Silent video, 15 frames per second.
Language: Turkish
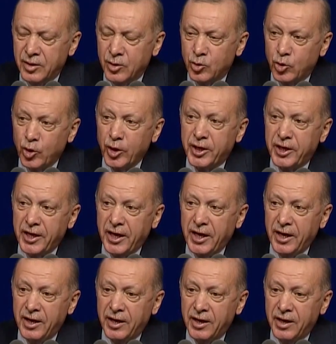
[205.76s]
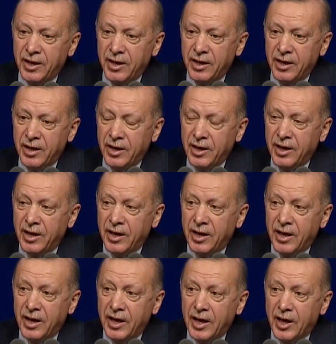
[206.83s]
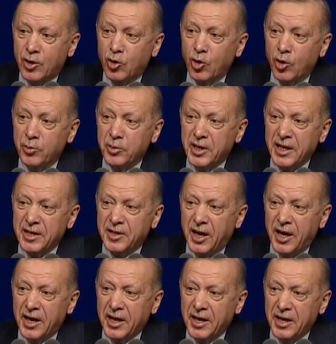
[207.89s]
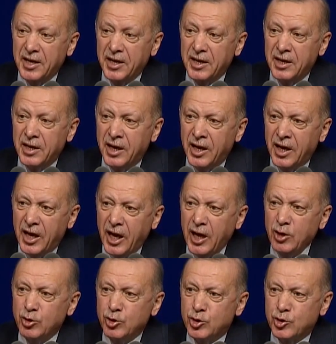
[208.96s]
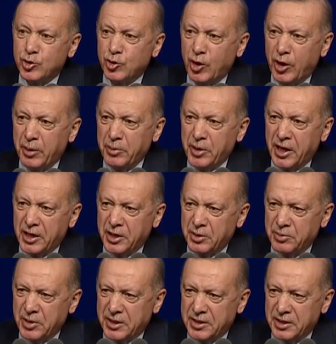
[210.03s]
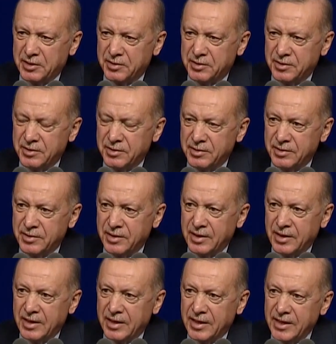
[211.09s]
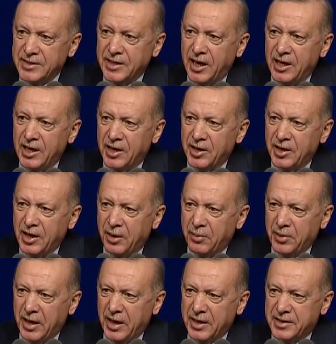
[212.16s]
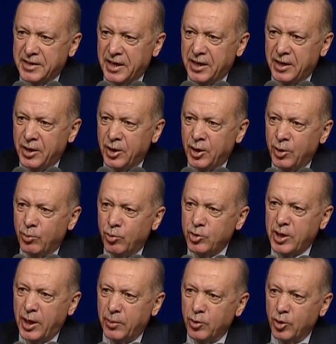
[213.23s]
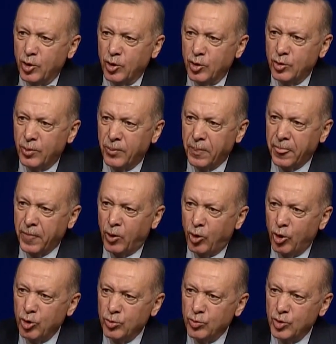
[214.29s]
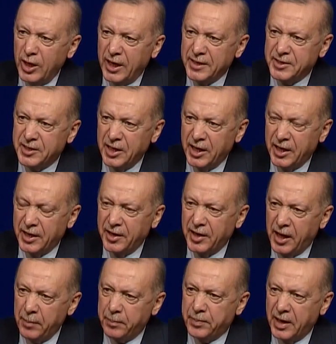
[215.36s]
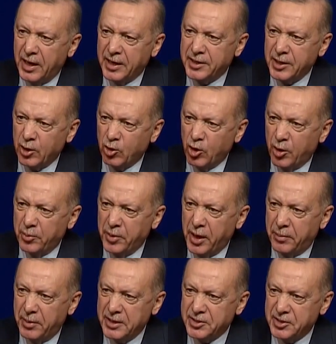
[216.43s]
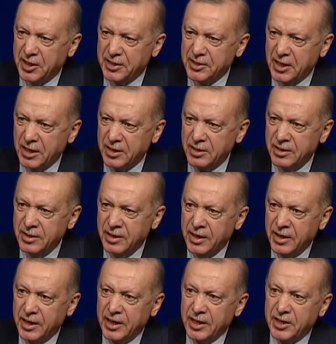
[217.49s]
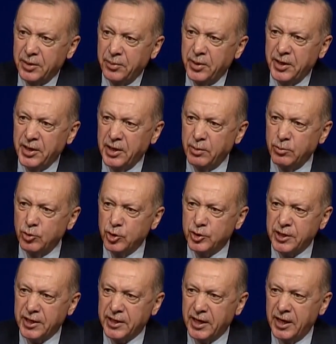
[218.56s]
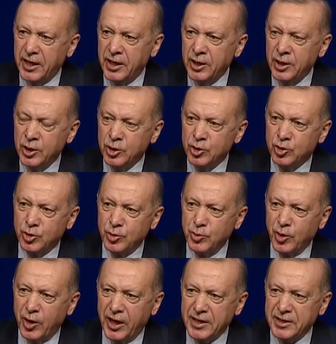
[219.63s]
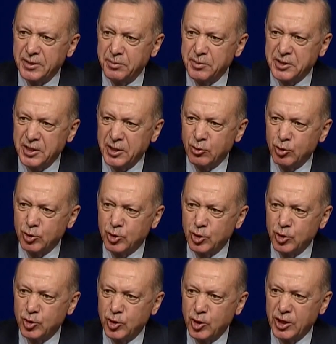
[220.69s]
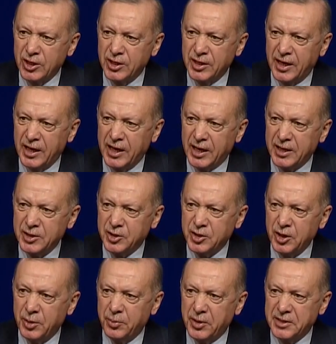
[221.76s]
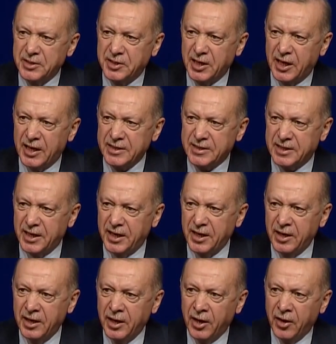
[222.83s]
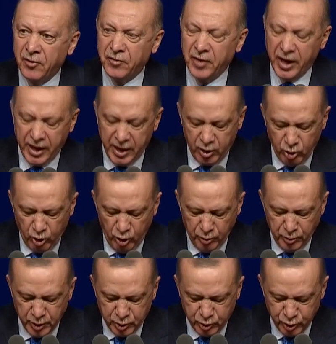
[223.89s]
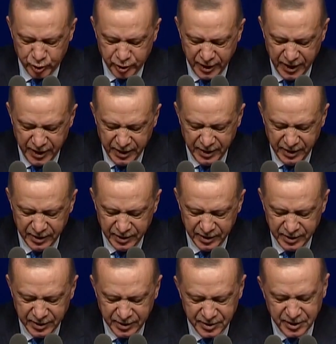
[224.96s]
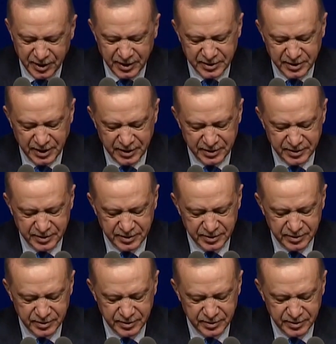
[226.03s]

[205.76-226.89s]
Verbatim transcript: Türkiye ekonomide tarihinin en güçlü dönemine girmektedir. Yaz aylarıyla birlikte bu tablonun olumlu etkilerini hep birlikte görmeye başlayacak. 2023'e de Cumhuriyetimizin 100. yılına yakışır bir siyasi ve ekonomik güçle gireceğiz.